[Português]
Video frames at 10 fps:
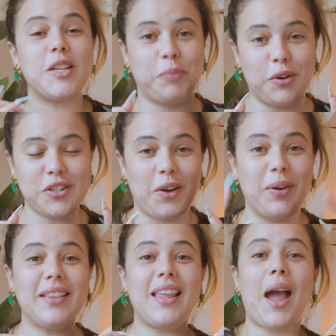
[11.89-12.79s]
responde não,
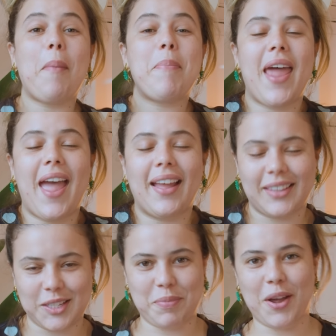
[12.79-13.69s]

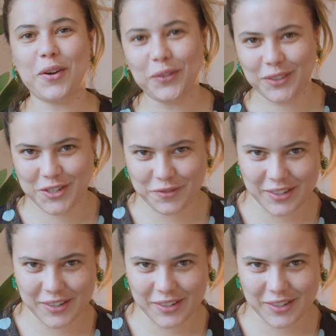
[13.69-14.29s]
interpreta as perguntas de